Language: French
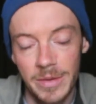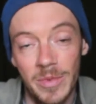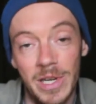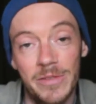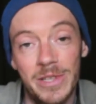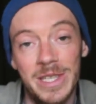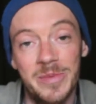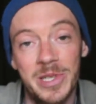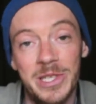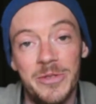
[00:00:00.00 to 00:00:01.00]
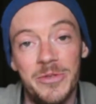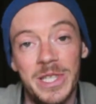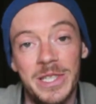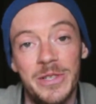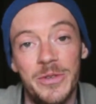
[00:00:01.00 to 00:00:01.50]
Bah voilà, après j'ai dû
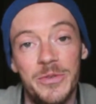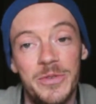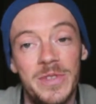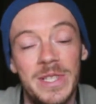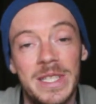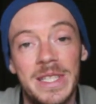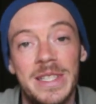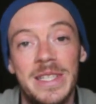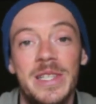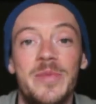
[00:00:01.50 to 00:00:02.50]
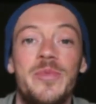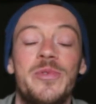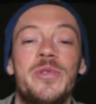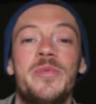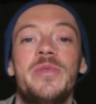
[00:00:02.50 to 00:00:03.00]
chercher un autre vétérinaire
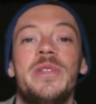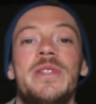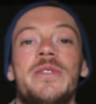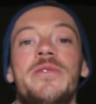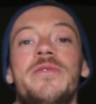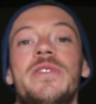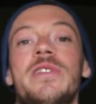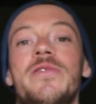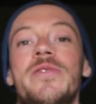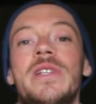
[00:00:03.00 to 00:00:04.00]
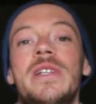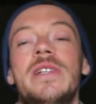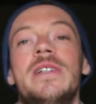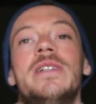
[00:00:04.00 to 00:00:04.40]
pour qu'on puisse enlever les fils.